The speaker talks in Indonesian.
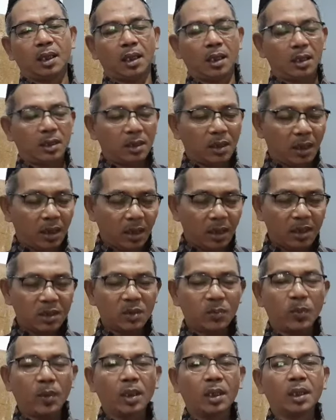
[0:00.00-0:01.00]
Ada hal
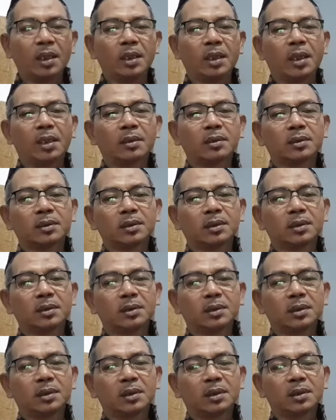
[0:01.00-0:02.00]
sepele yang
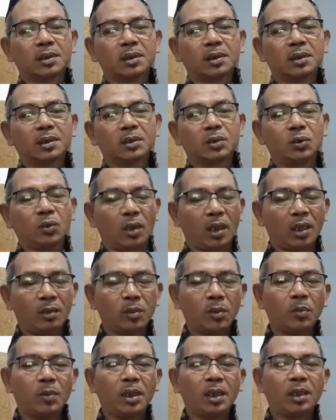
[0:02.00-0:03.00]

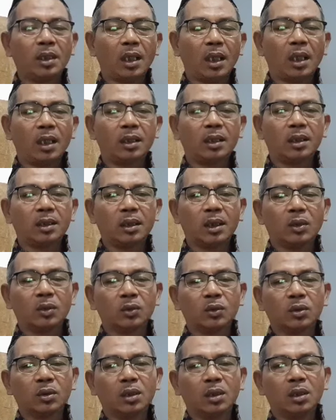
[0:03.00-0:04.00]
Tuhan memerintahkan kita
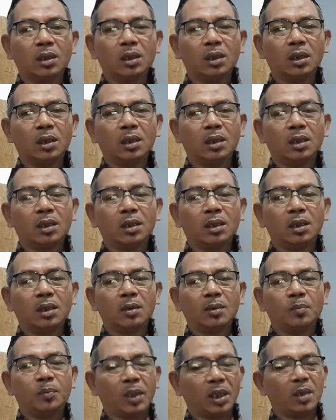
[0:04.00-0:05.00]
untuk
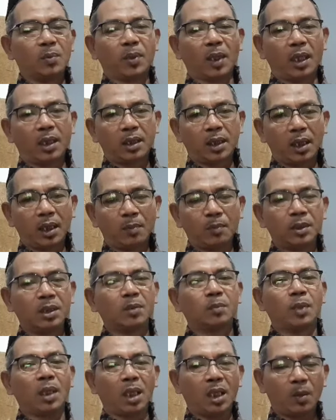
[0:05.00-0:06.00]
beribadah,
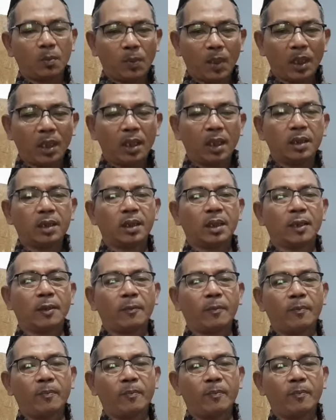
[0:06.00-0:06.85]
menyembah kepadanya.